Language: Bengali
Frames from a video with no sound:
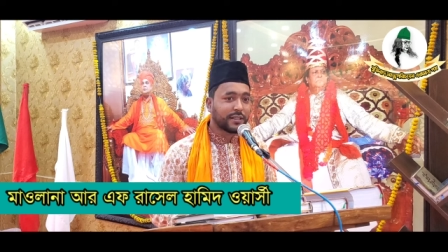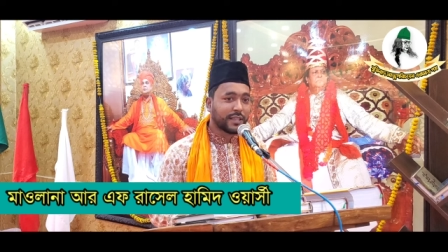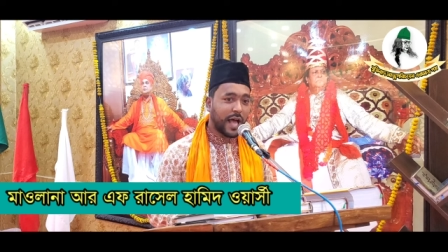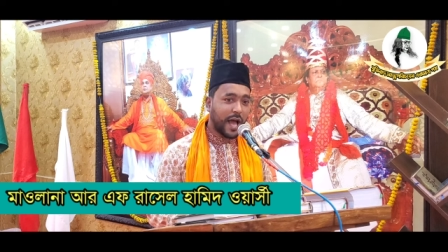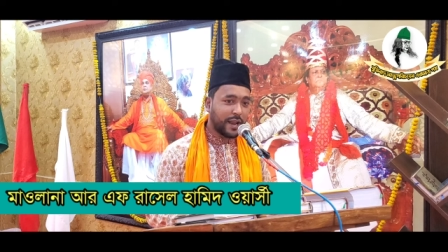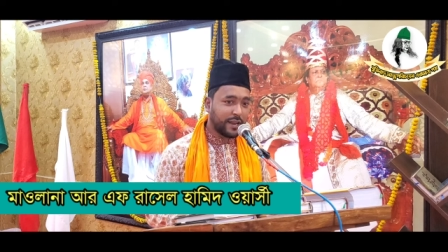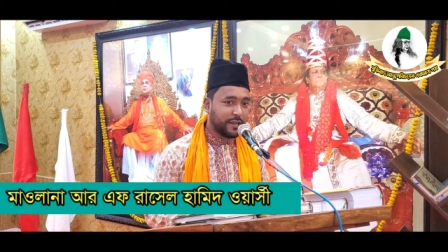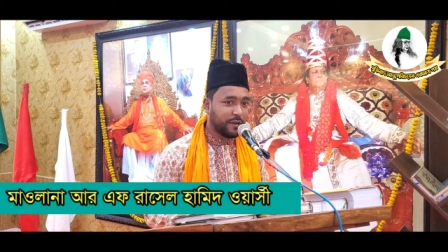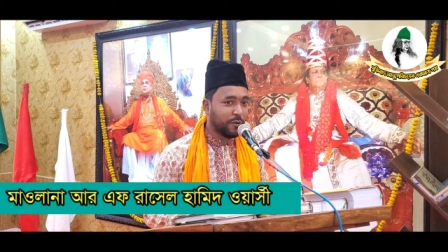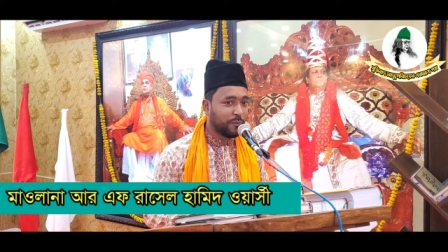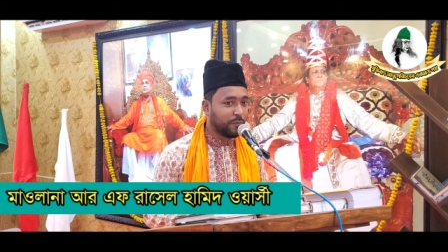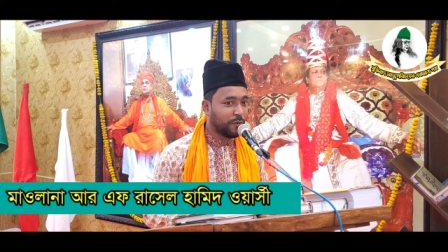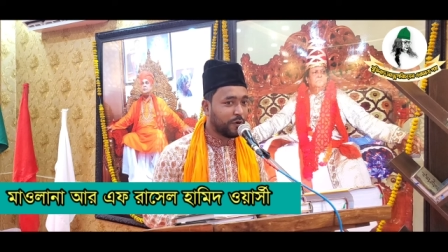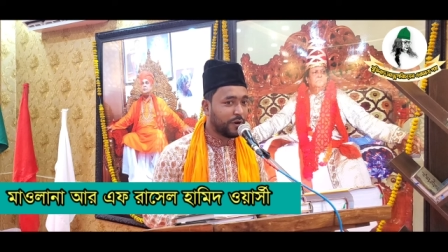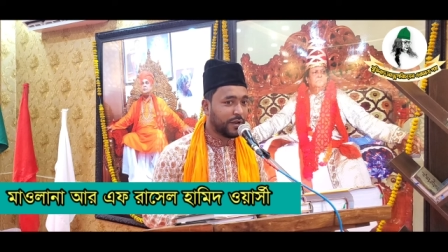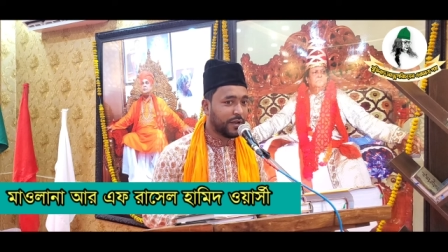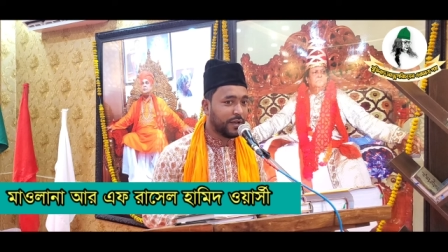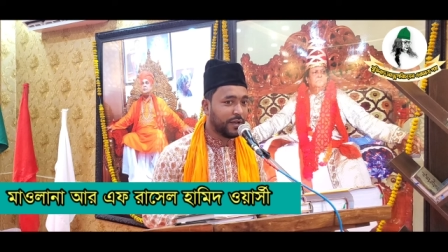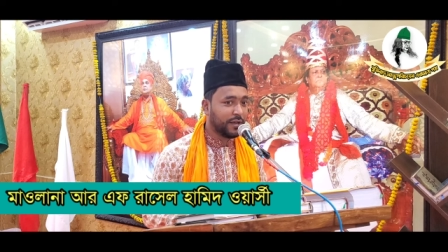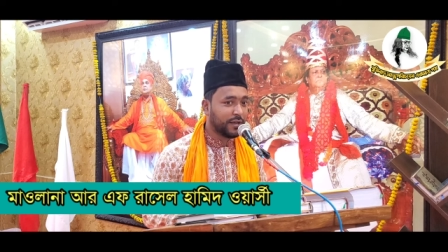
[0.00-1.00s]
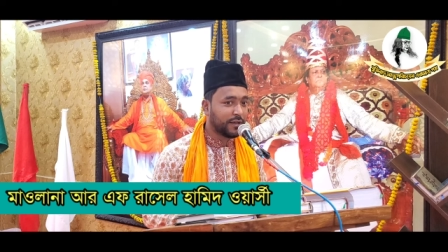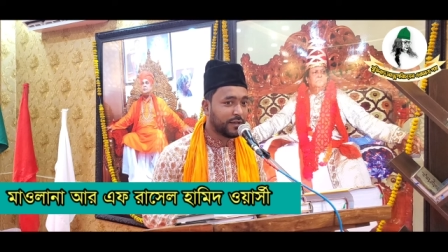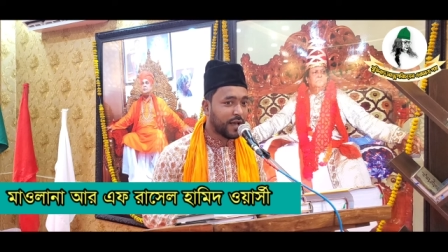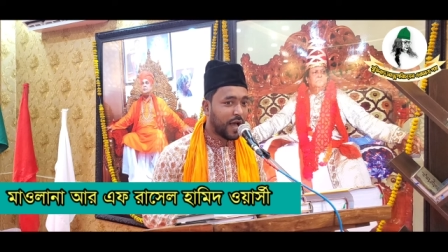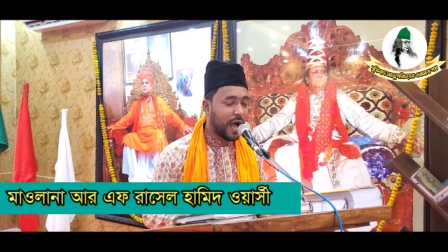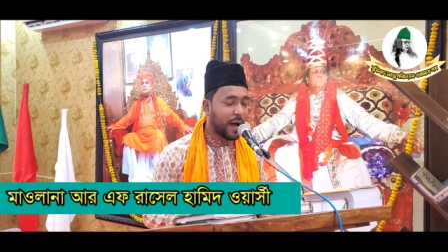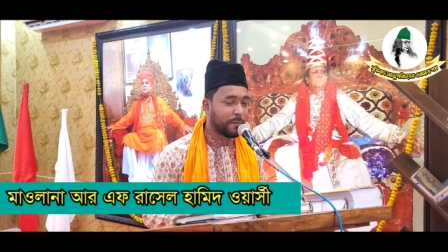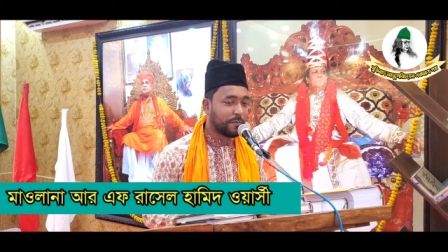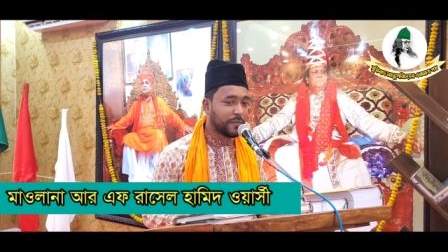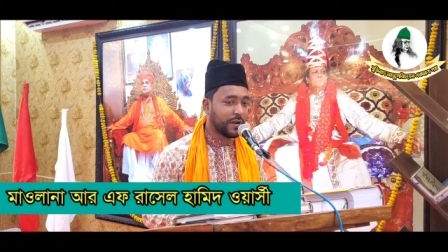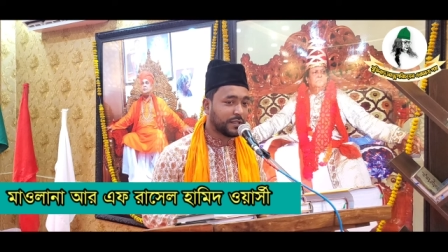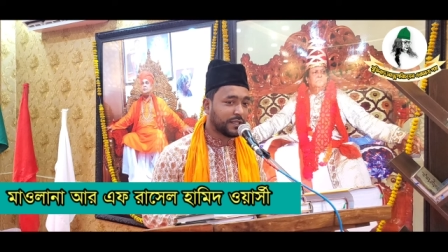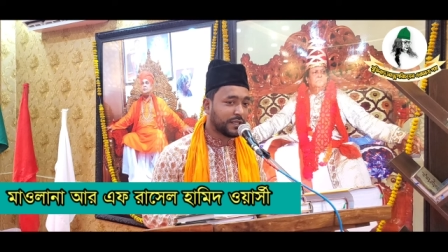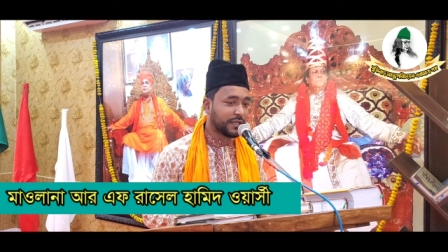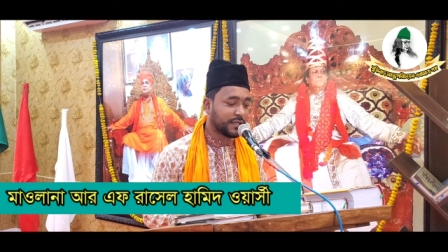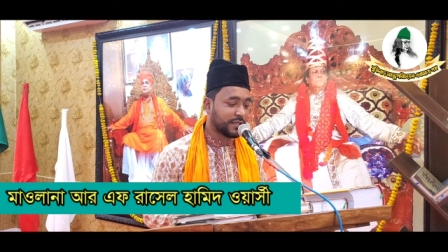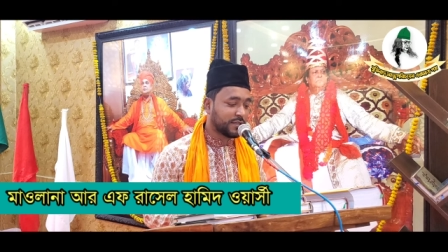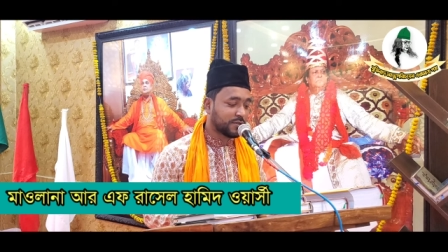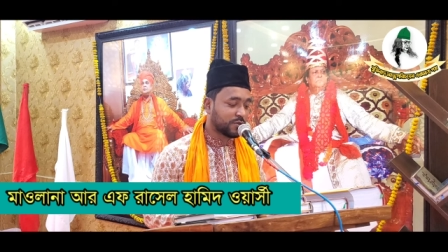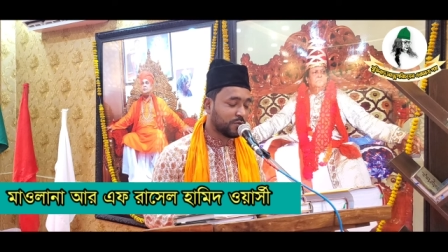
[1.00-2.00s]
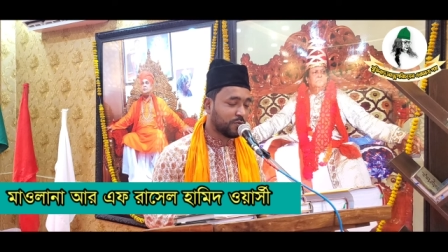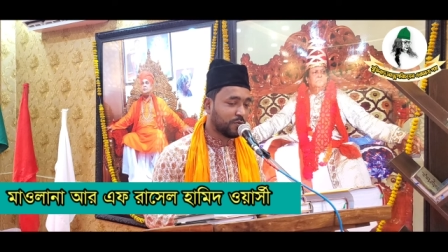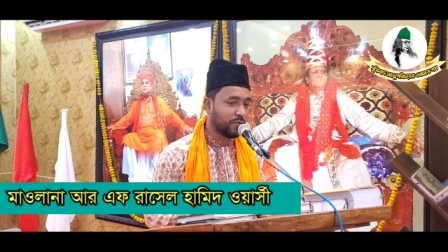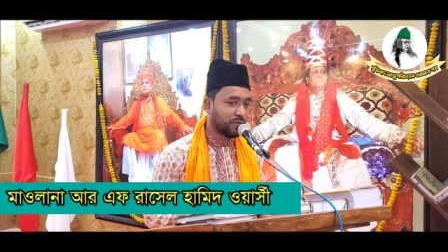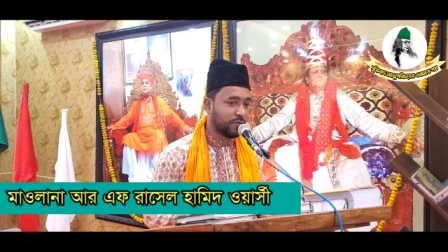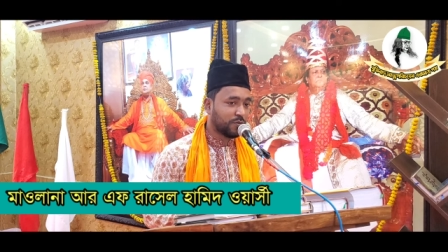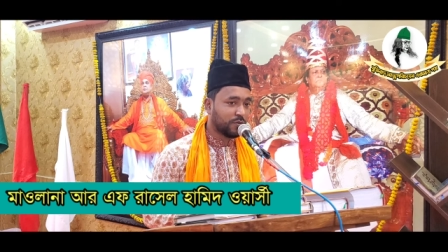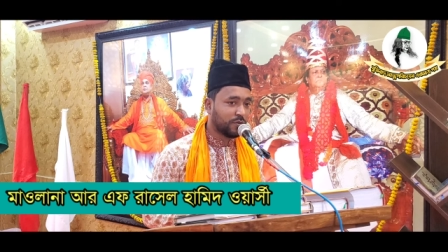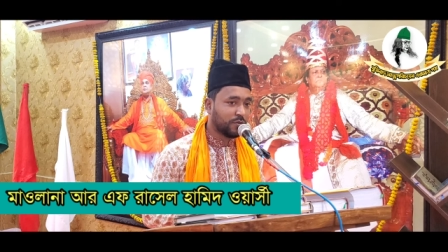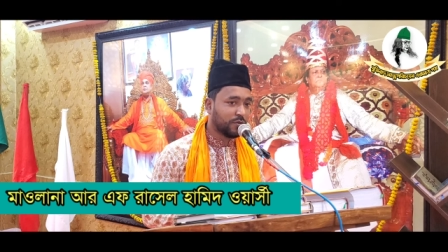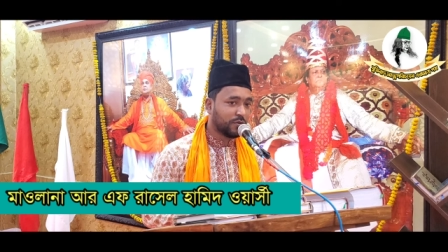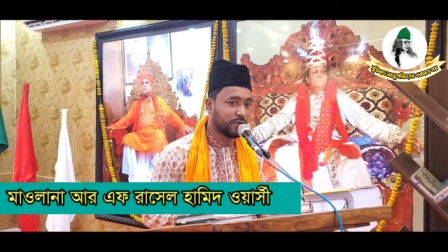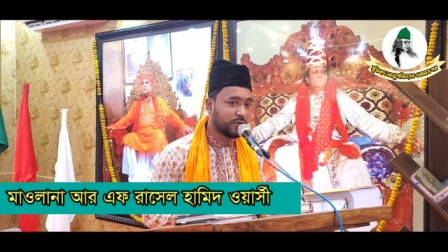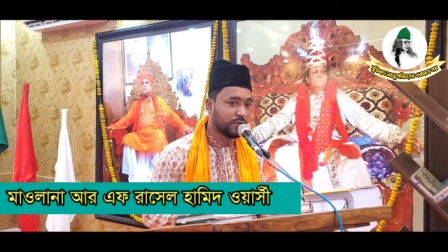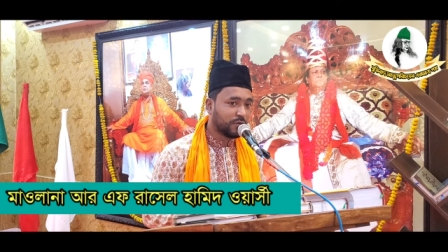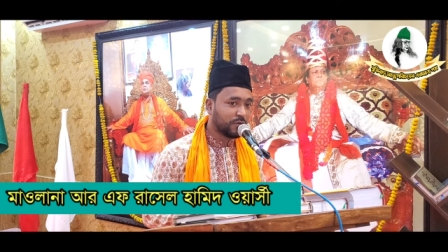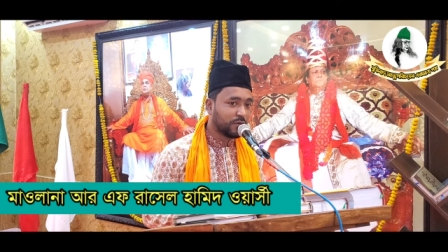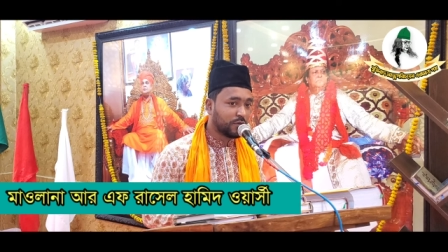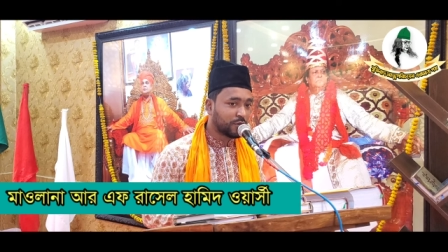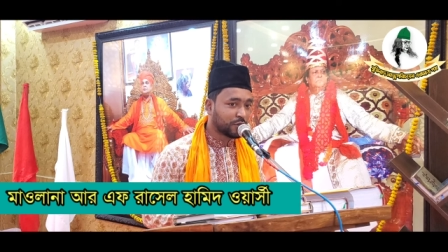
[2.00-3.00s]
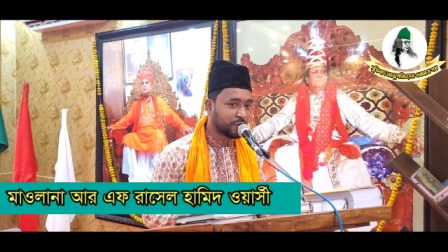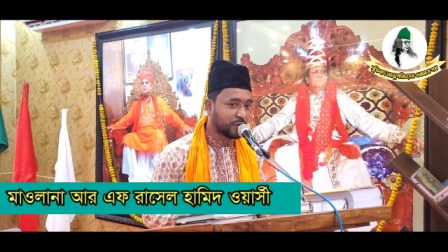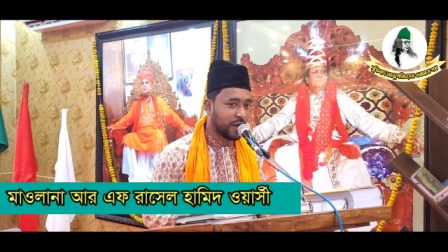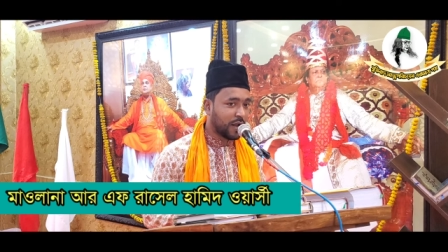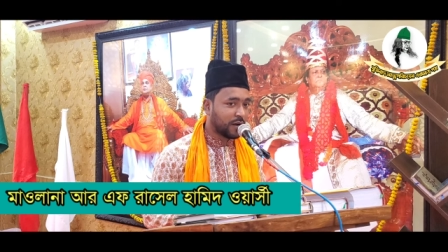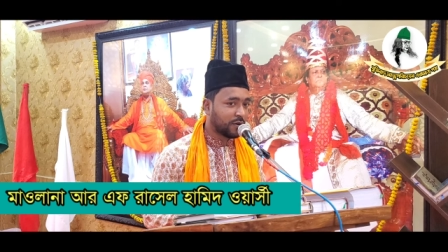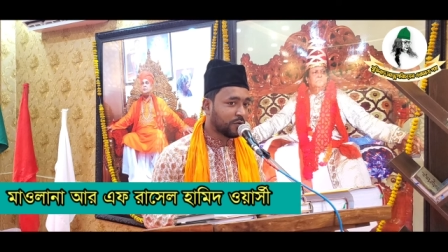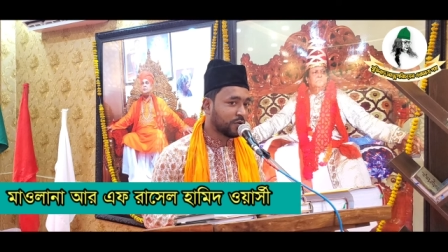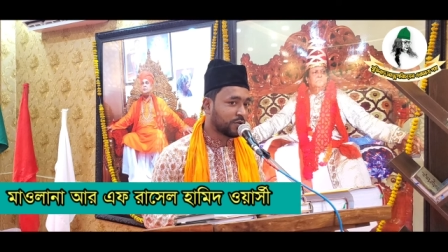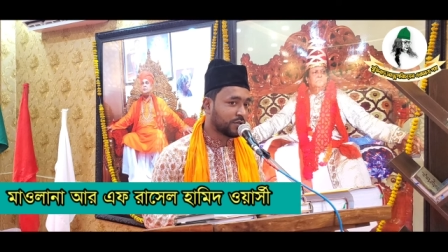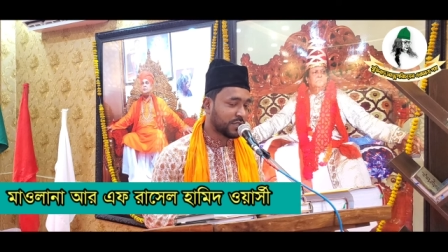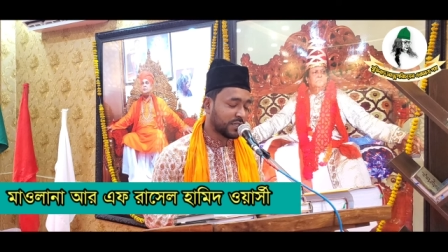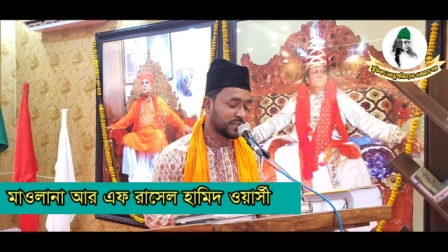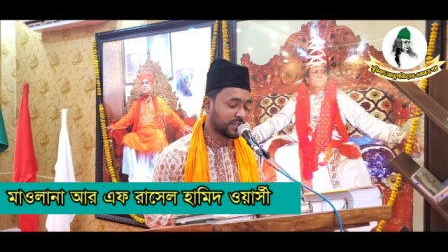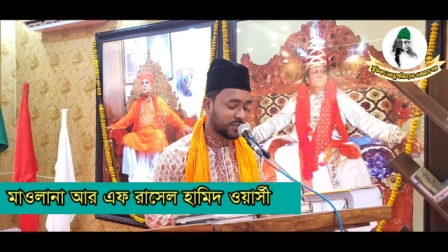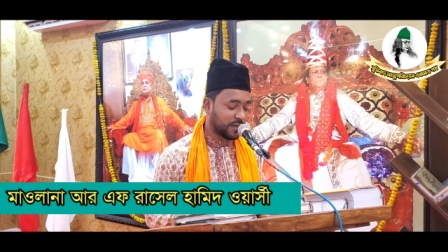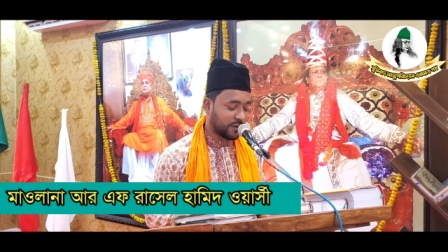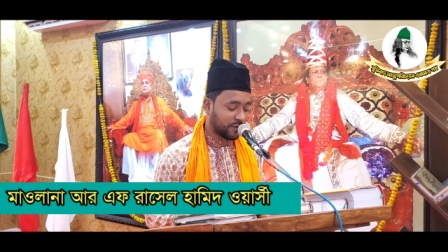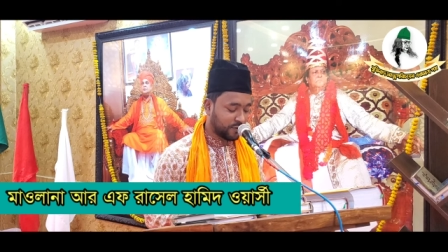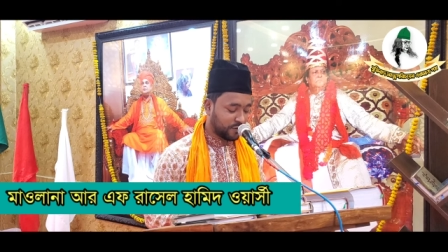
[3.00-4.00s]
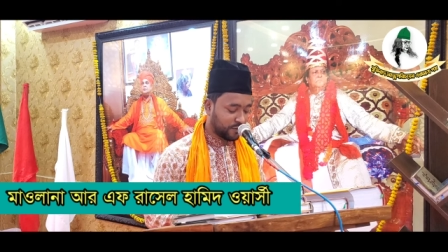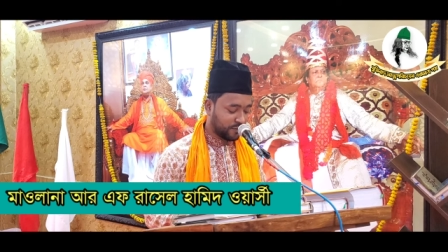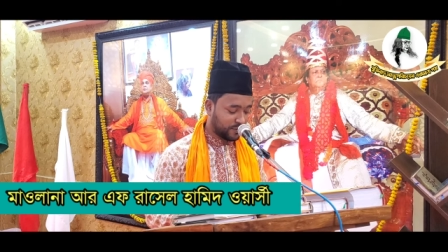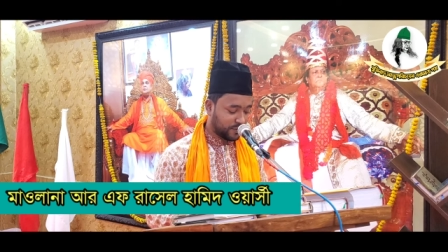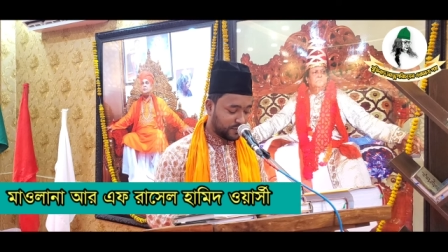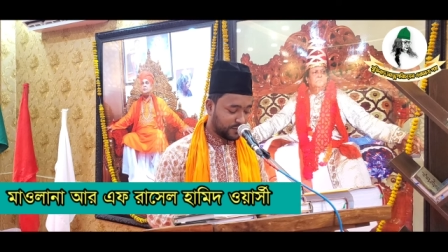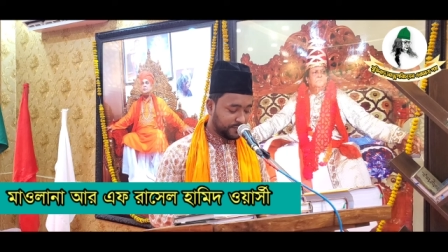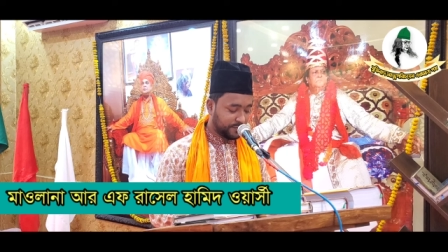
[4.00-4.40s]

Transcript: তারই উপরে আপনাদের কিছু শোনানোর চেষ্টা করব